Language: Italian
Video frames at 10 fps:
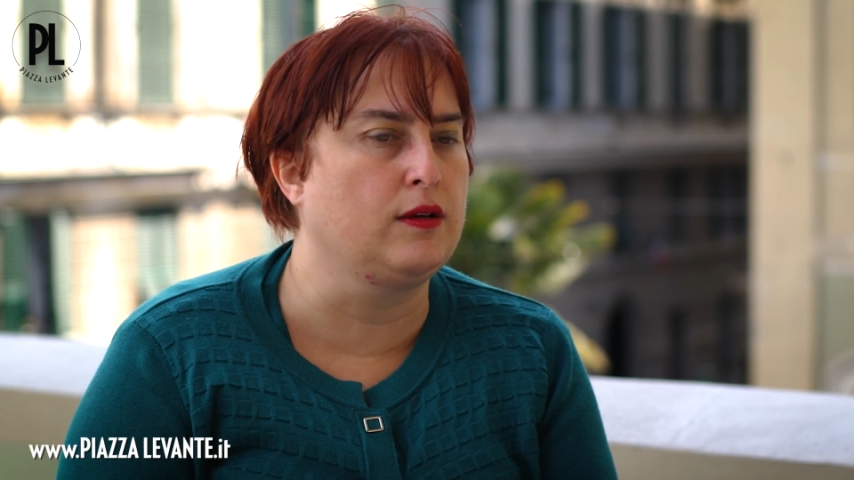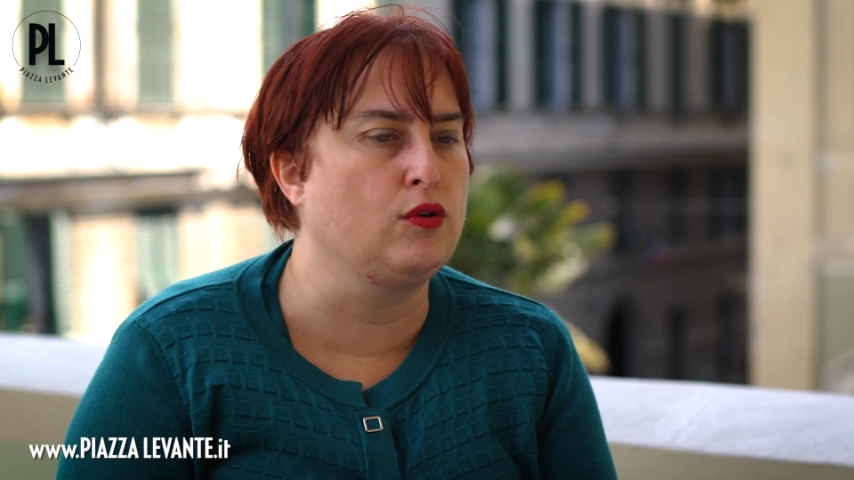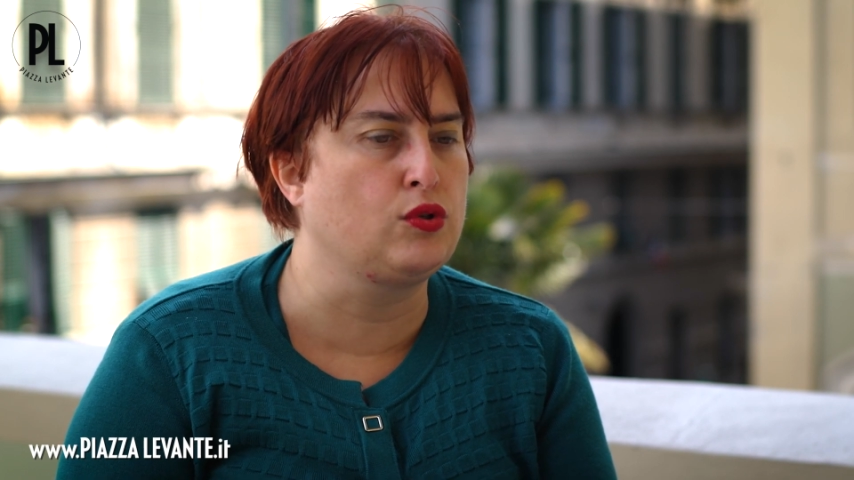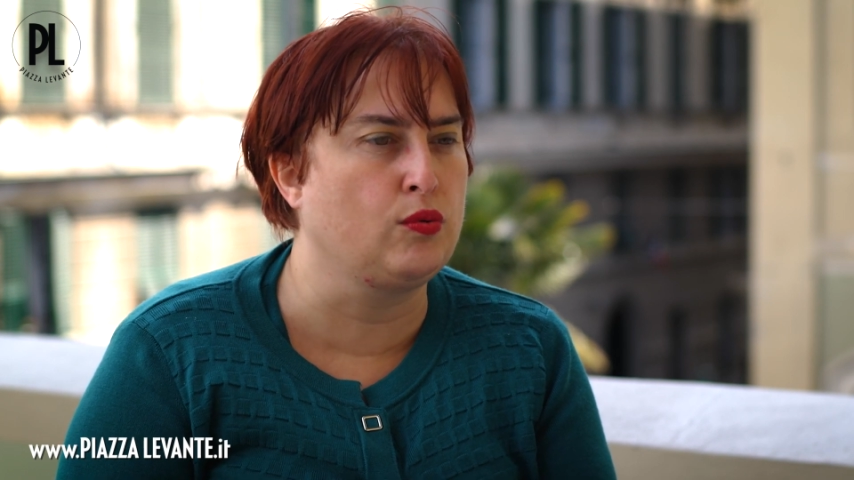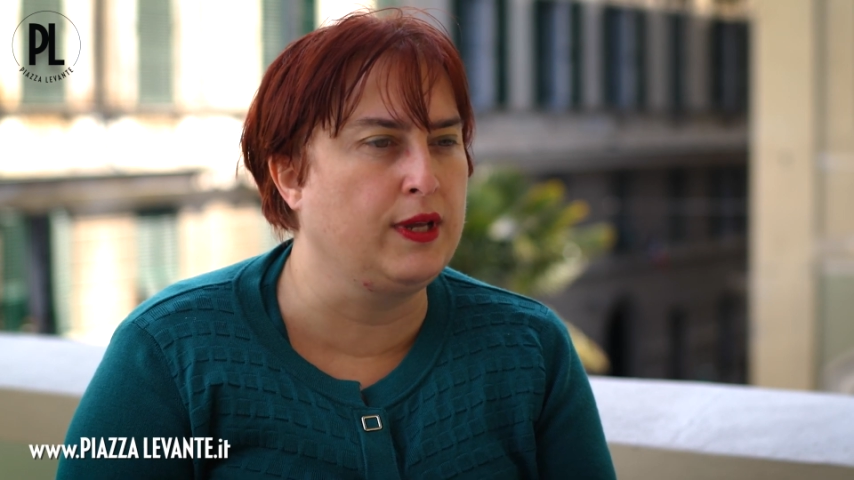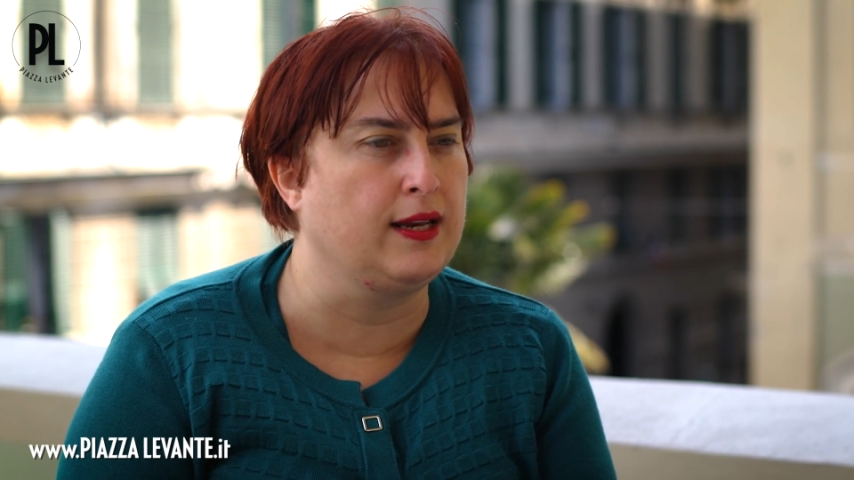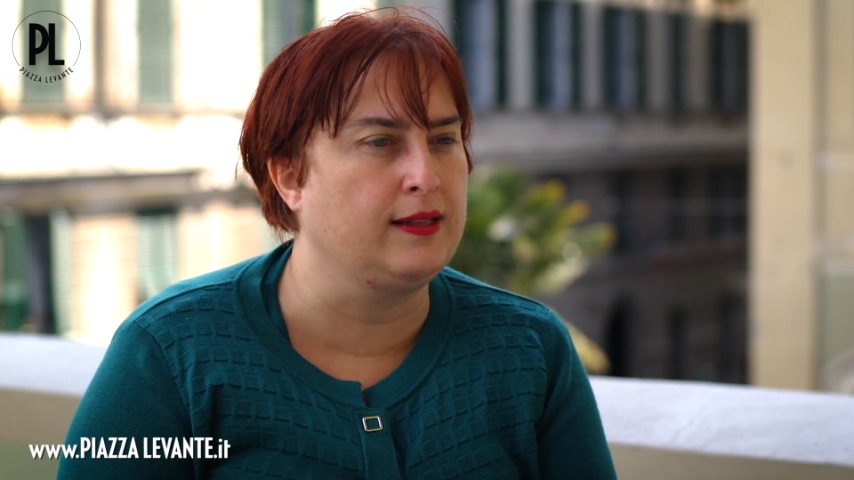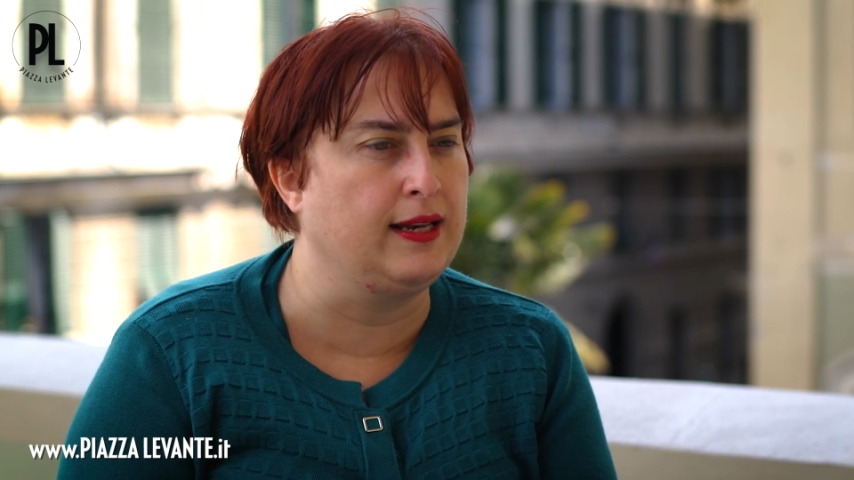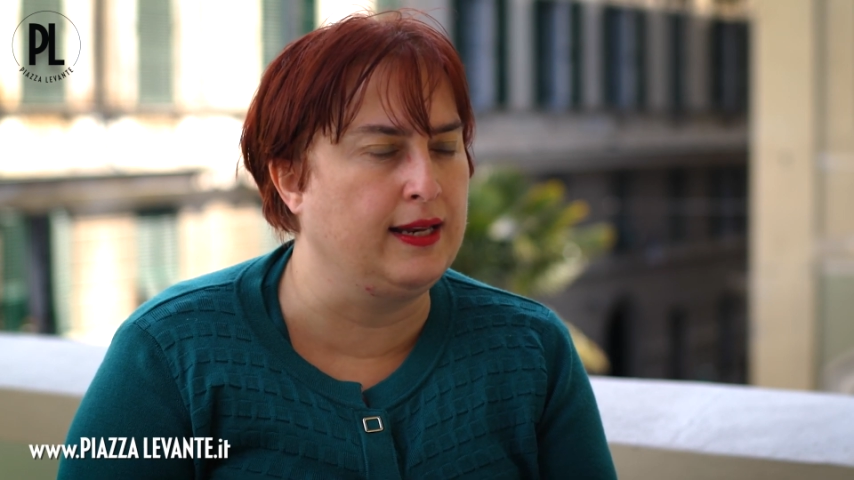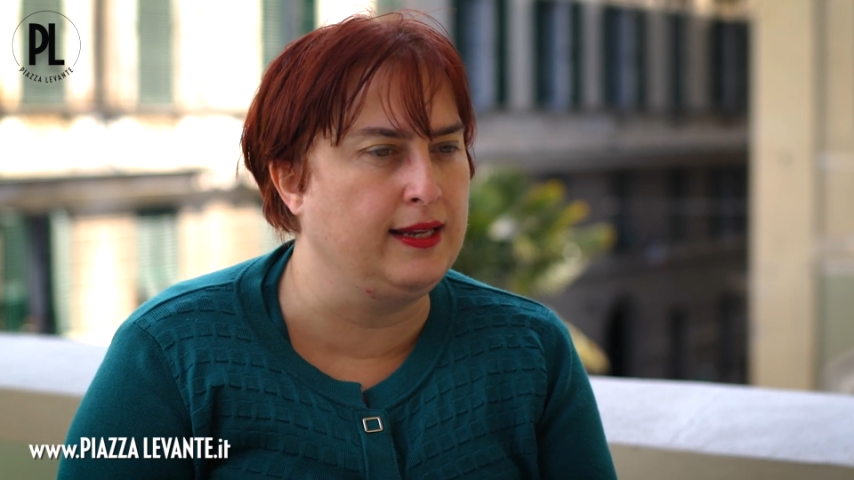costruire
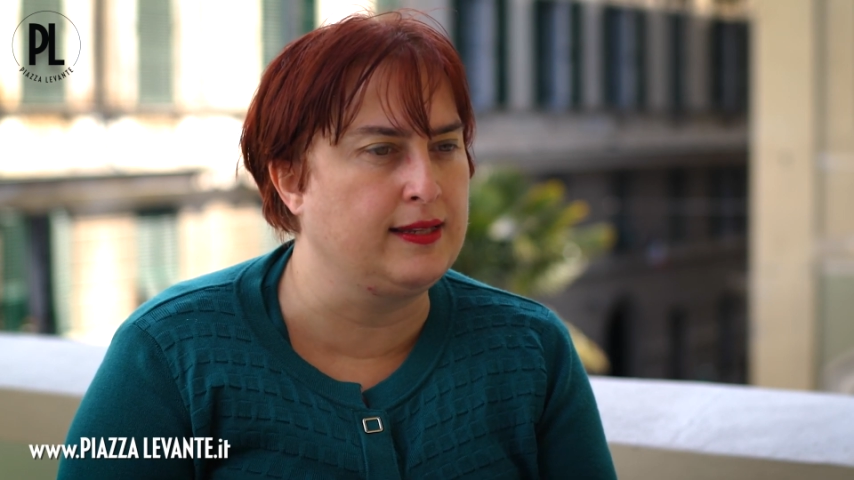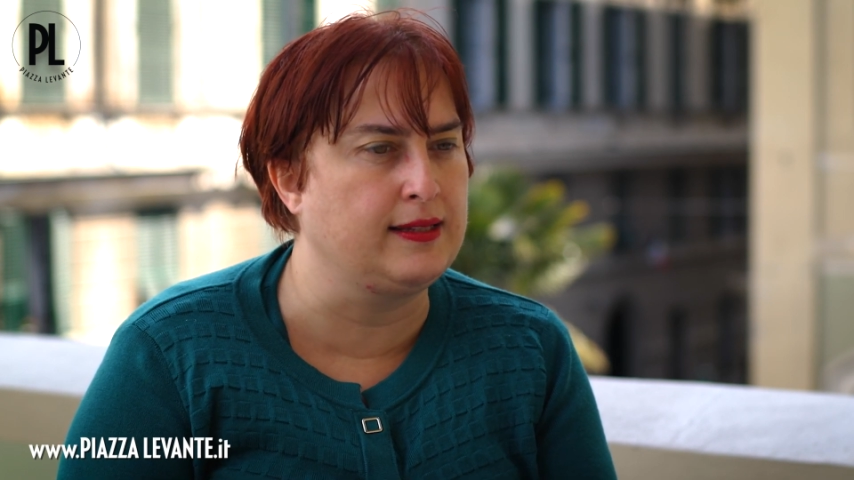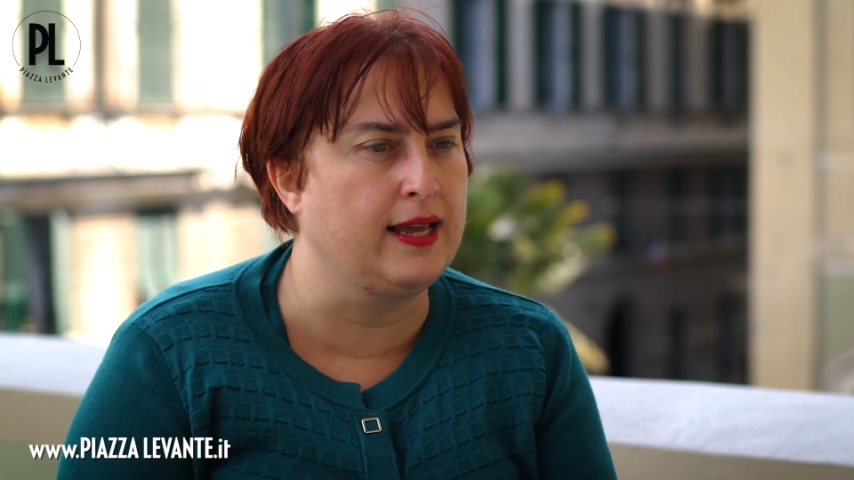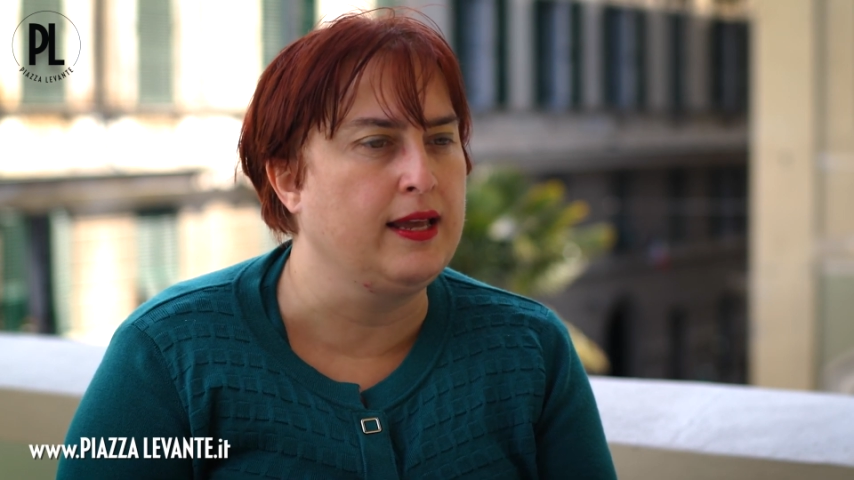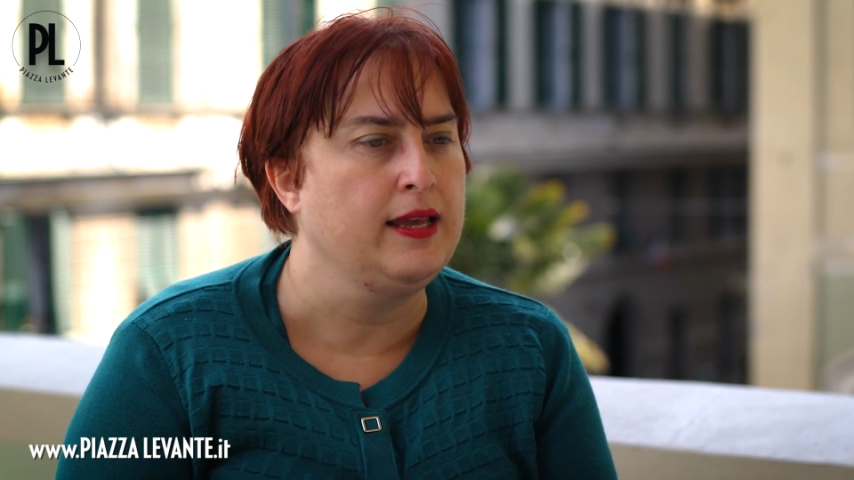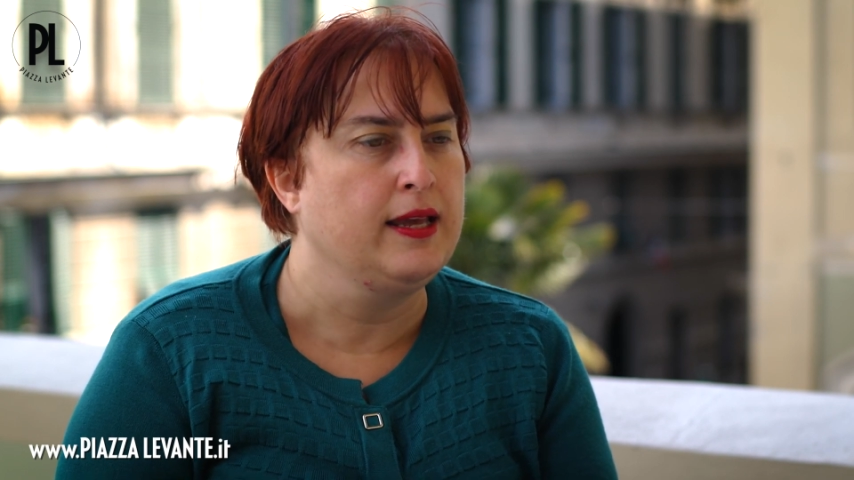delle liste